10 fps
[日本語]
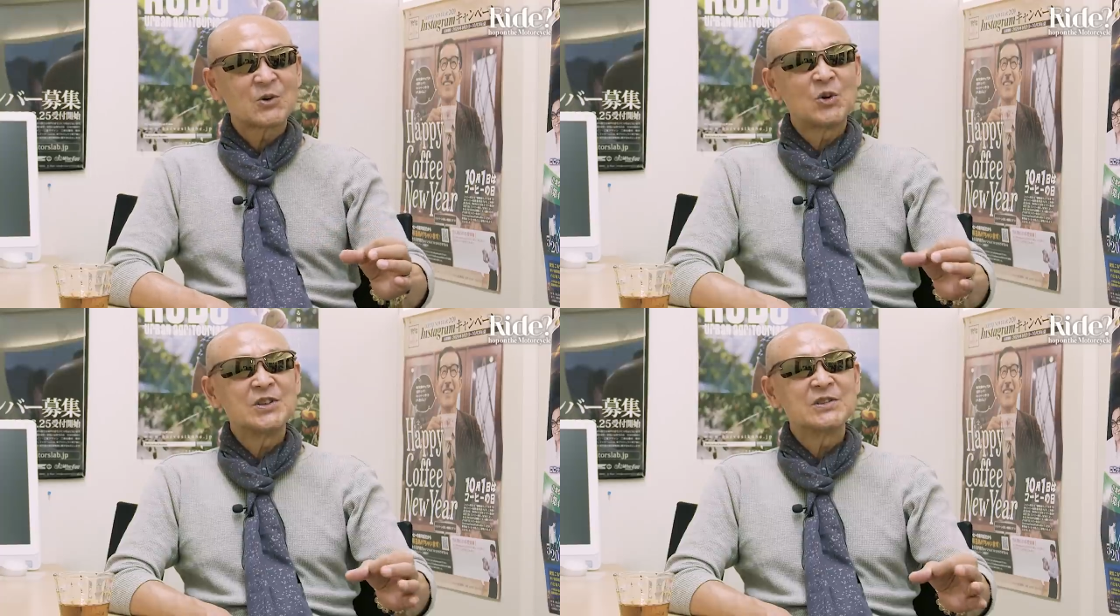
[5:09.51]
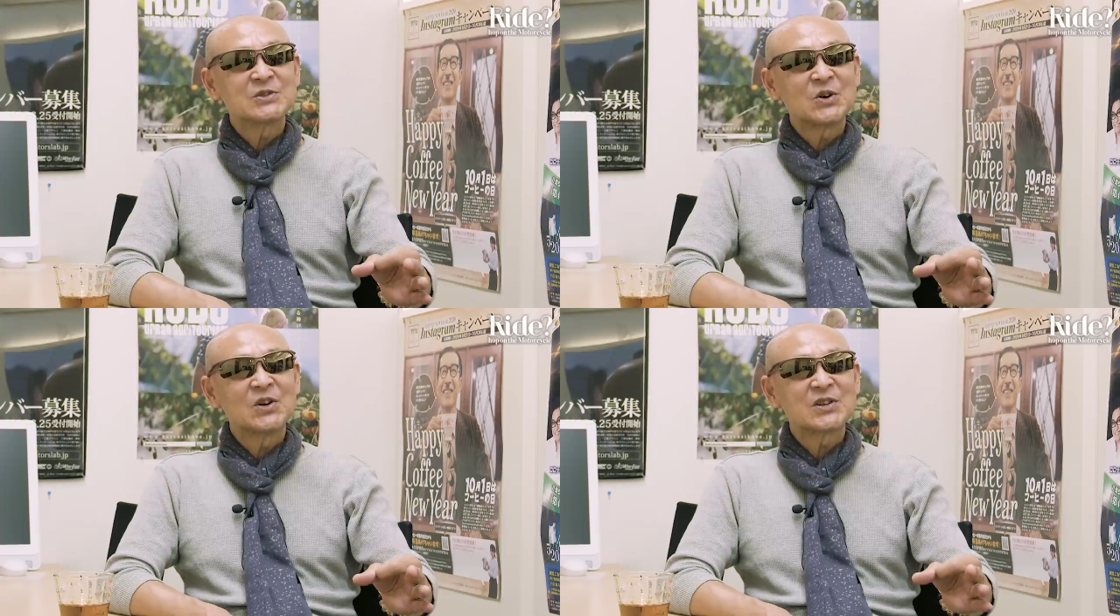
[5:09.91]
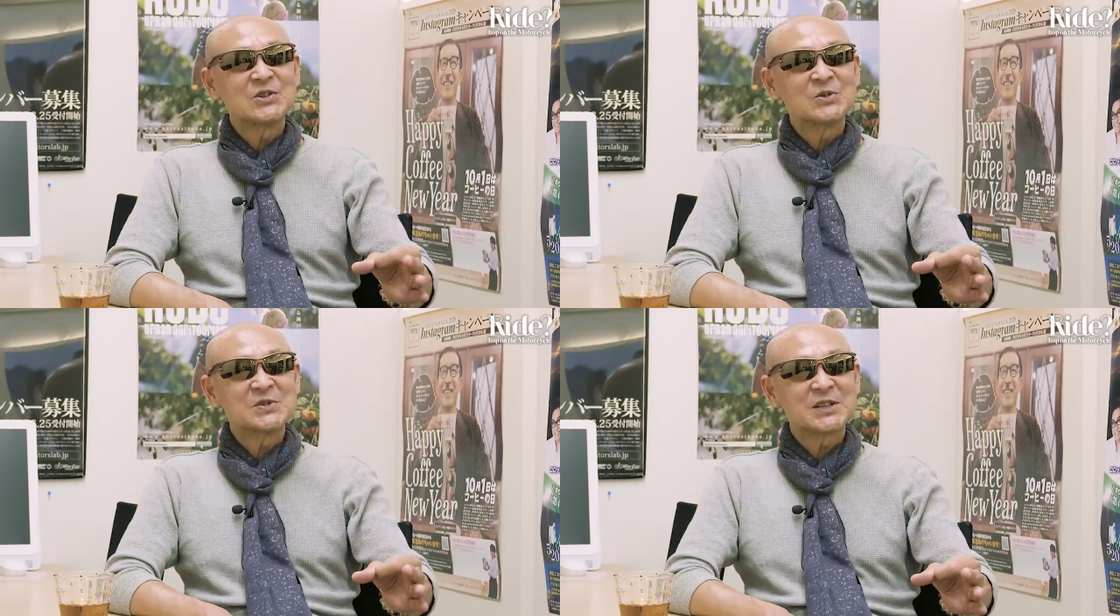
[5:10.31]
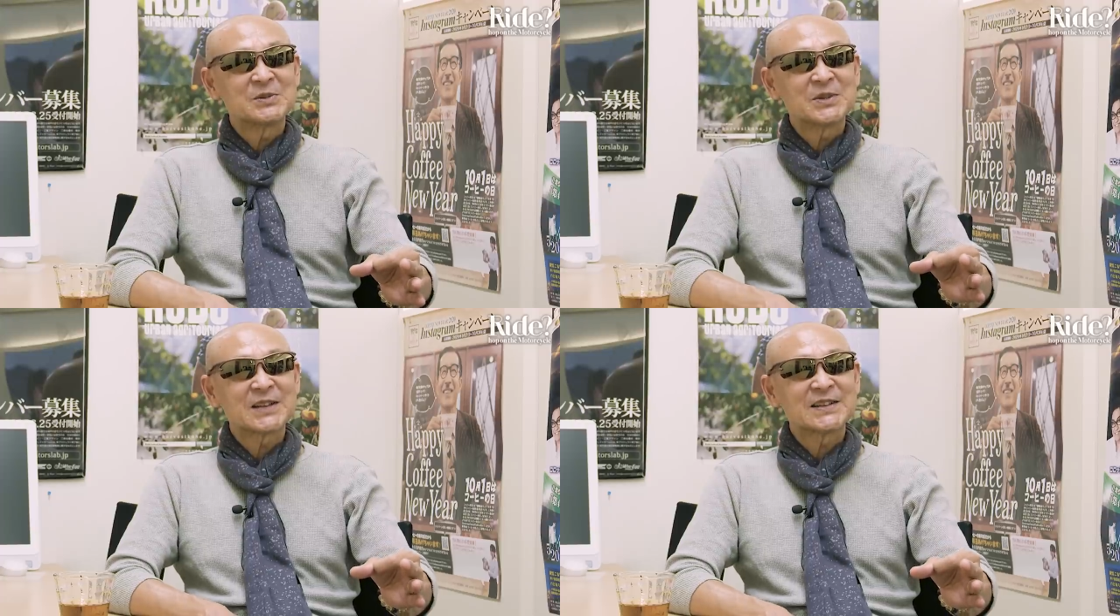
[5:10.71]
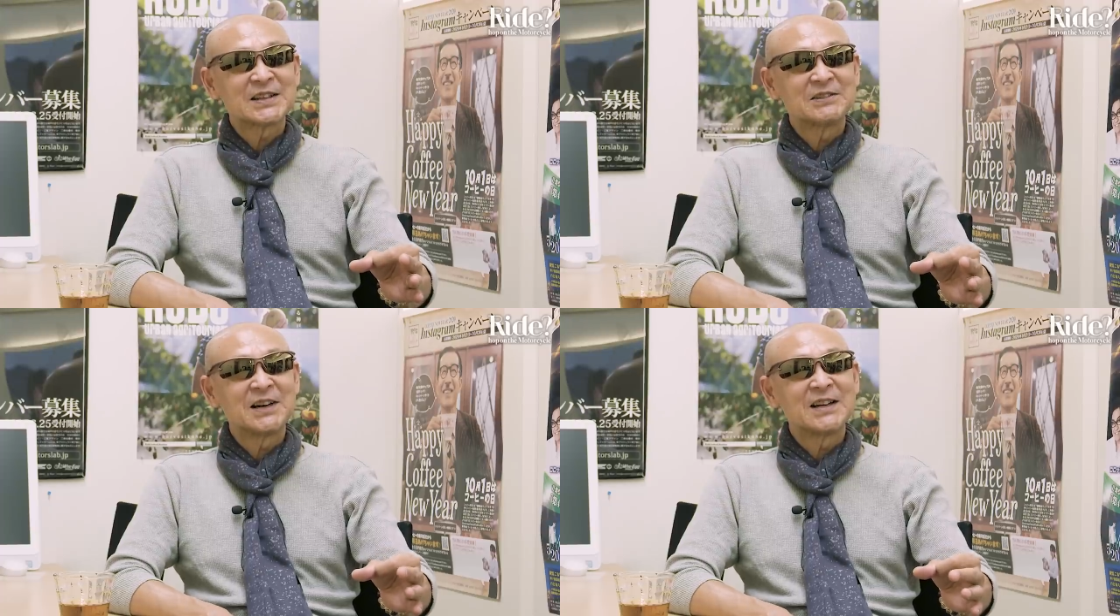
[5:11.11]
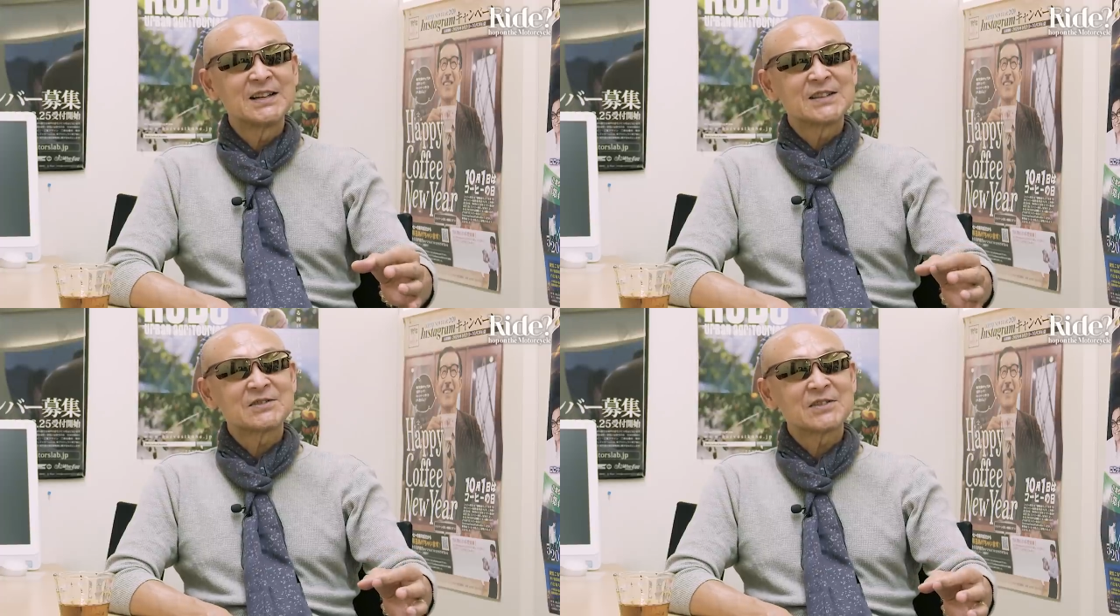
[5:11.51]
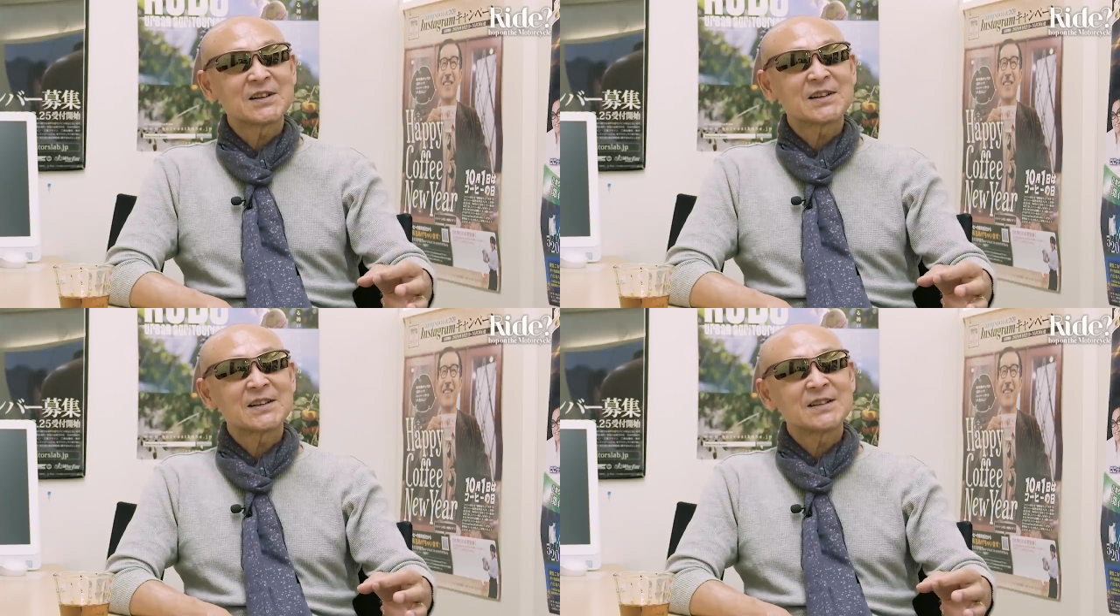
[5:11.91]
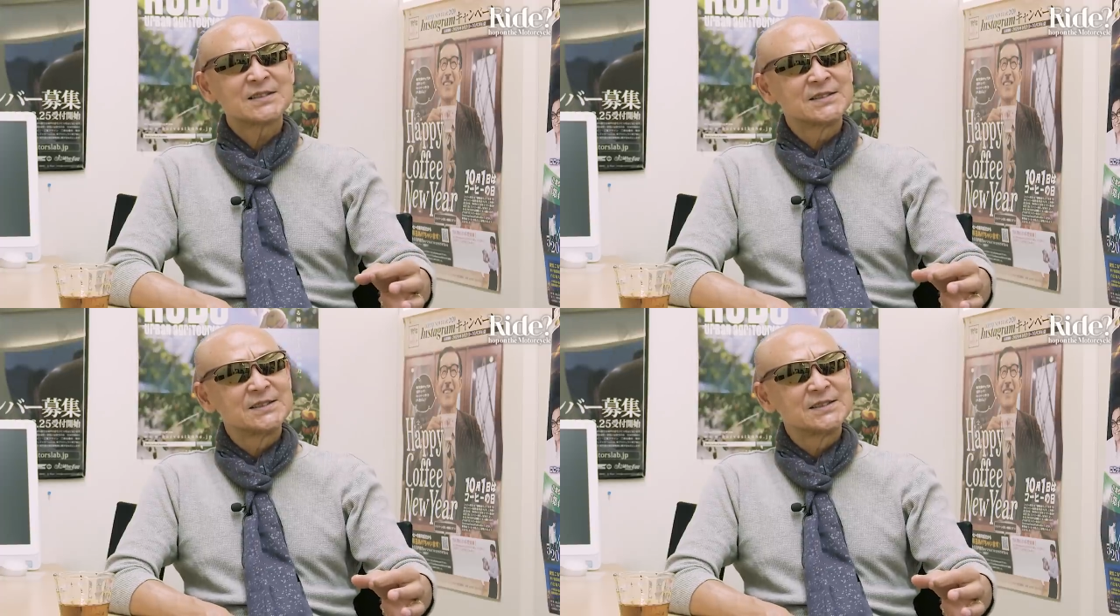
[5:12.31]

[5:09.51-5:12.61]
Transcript: コインと昨日見せてもらったのは、うん、それから、